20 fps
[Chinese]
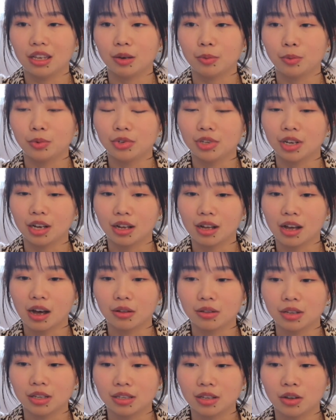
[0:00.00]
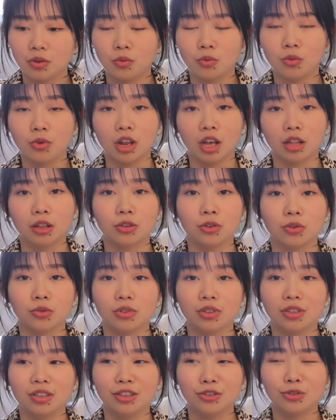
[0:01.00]
也不想搞那些无聊的
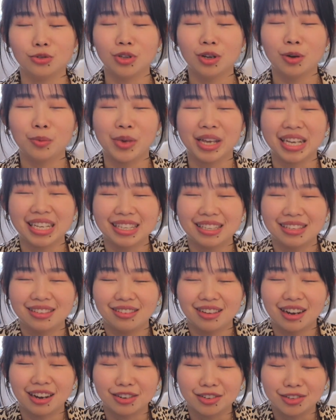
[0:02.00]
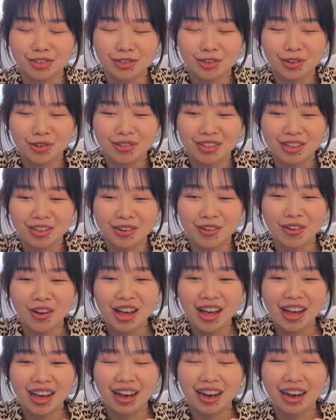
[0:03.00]
东西，就特别享受那种
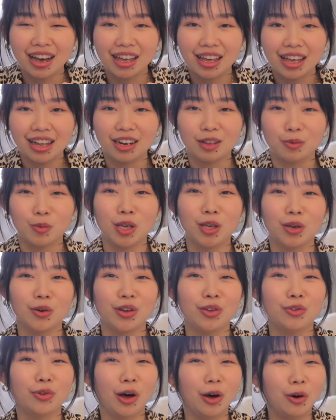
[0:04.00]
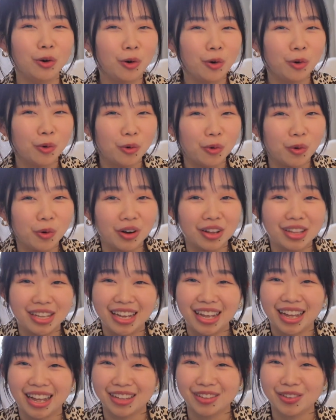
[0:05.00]
黑暗里面有一团火
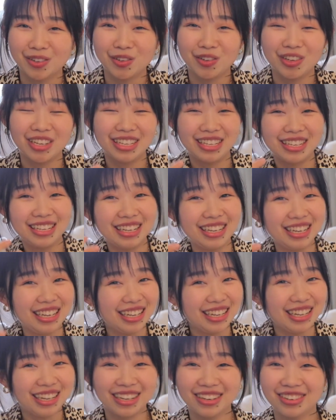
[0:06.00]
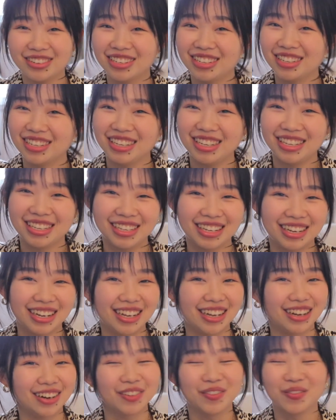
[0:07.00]
的感觉。那你一定要试一
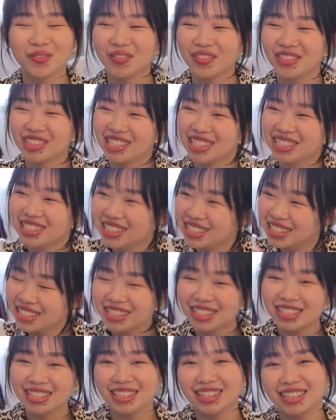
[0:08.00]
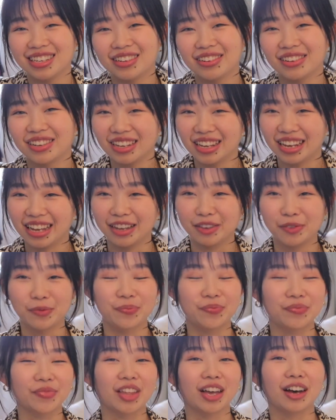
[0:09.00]
下呀！OK，
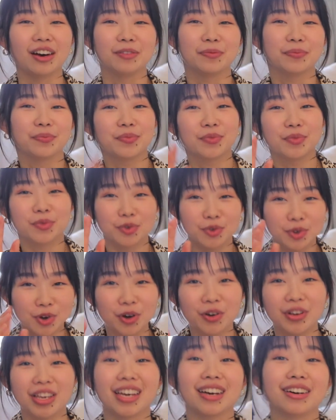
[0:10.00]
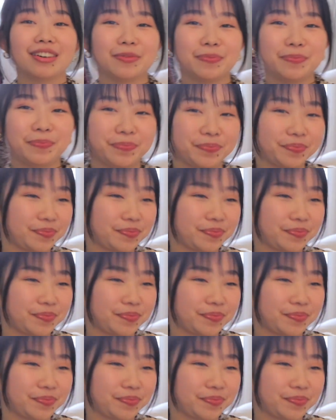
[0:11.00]
好，最后一个